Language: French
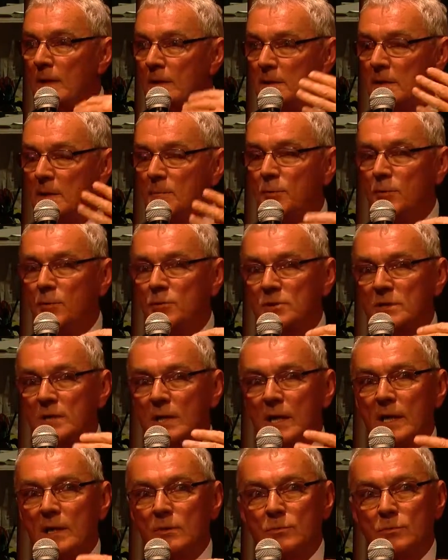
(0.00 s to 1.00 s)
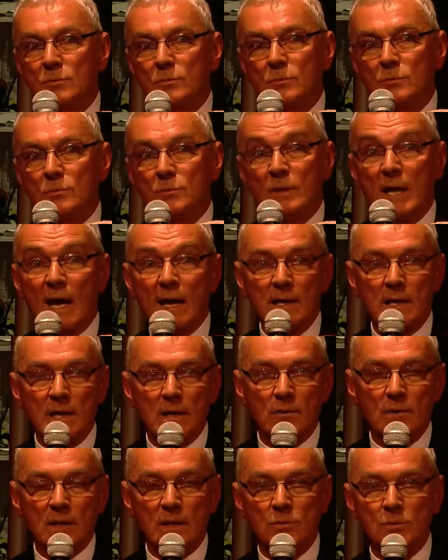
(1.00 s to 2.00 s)
des plans je dirais, de,
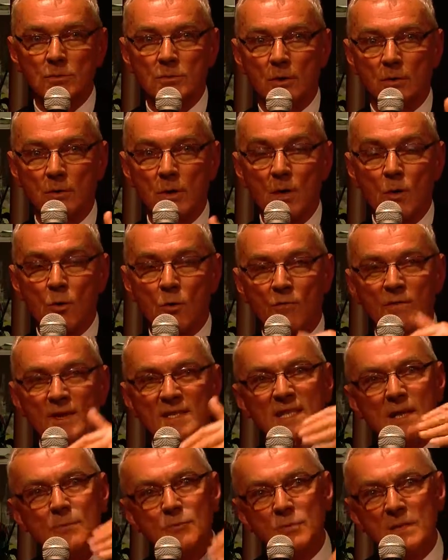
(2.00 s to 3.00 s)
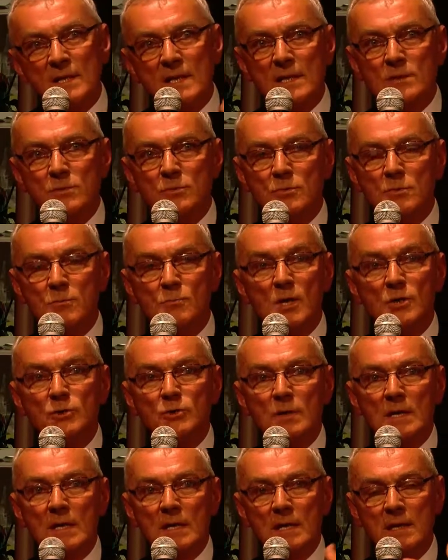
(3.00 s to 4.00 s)
carrière en quelque sorte. On va s'appuyer là-dessus. Moi,
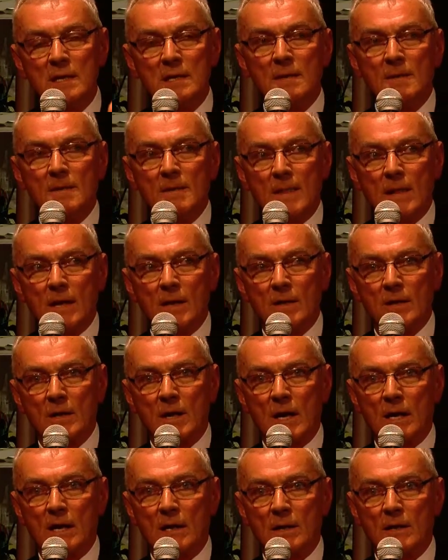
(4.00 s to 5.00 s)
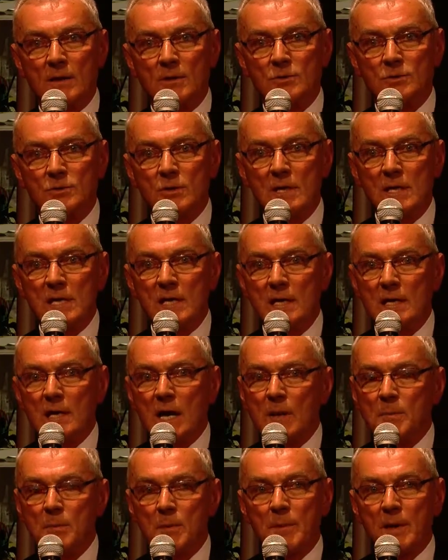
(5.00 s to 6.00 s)
je lis, à, euh, euh, je lis
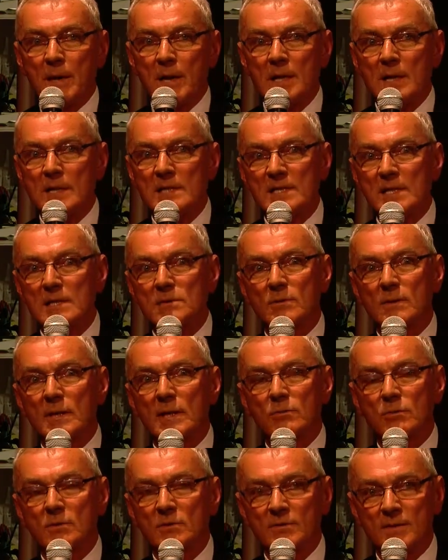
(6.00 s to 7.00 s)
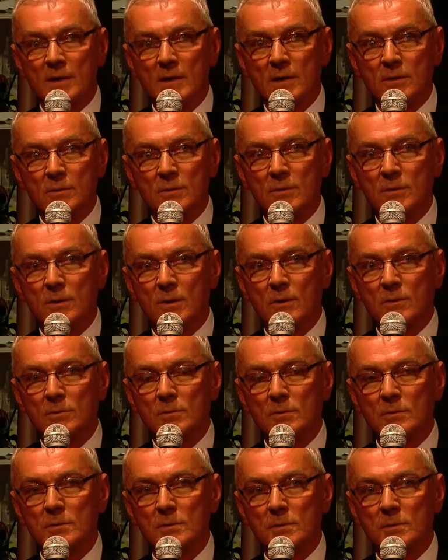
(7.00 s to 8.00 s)
à peu près les 580 euh,
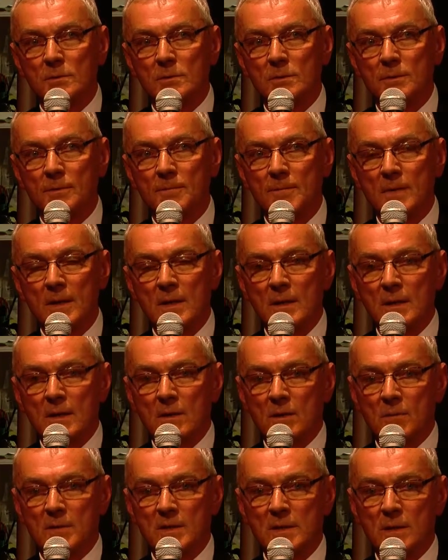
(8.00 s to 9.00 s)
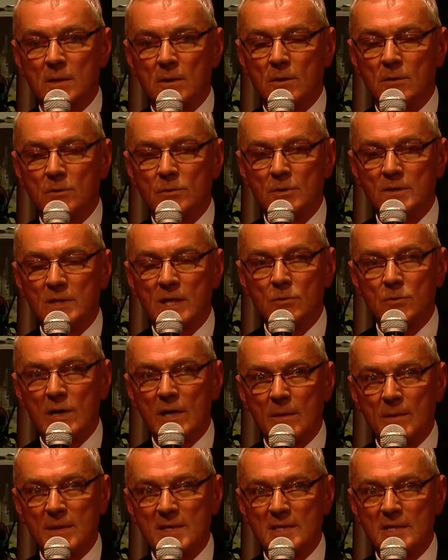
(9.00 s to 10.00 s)
entre, comment dire, entretien annuel
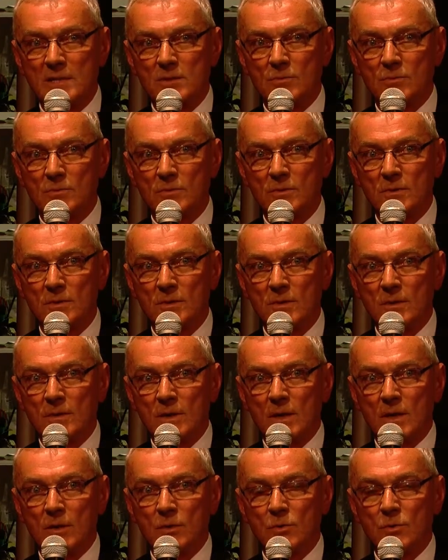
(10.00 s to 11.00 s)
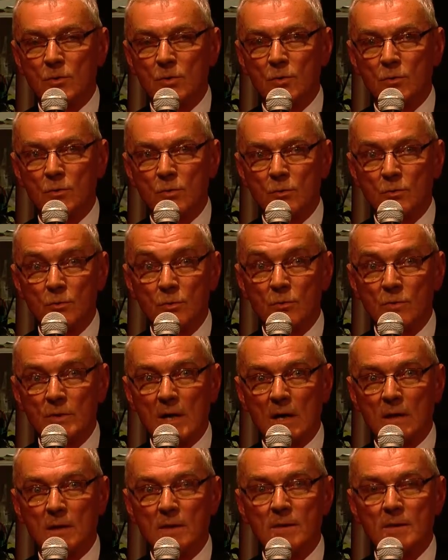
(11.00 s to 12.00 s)
d'appréciation euh, que l'on
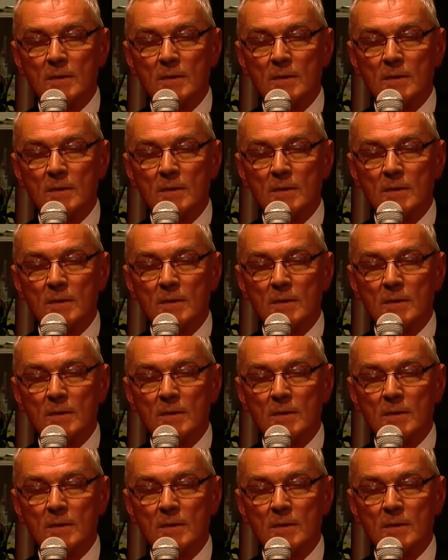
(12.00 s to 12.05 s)
a.